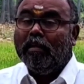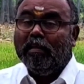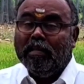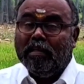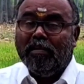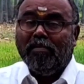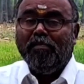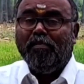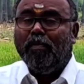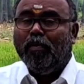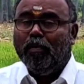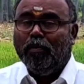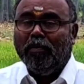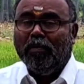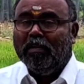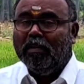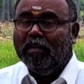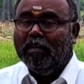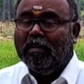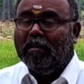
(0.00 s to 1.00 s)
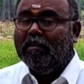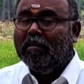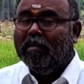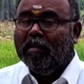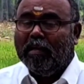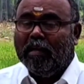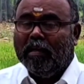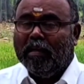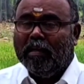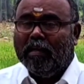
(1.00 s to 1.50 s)
இரும்போந்து
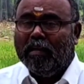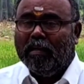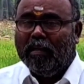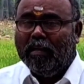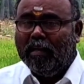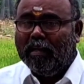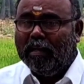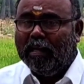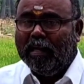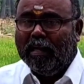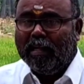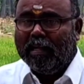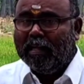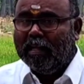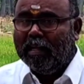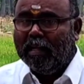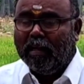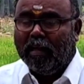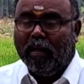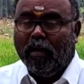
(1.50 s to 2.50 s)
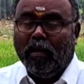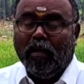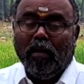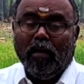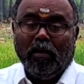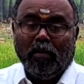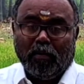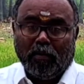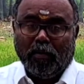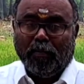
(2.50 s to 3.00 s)
என்று இலக்கியங்கள்
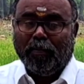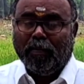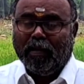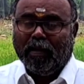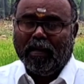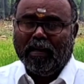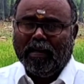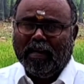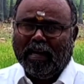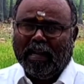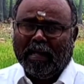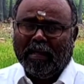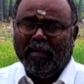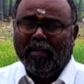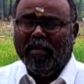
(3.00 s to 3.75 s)
குறிப்பிடுகின்றன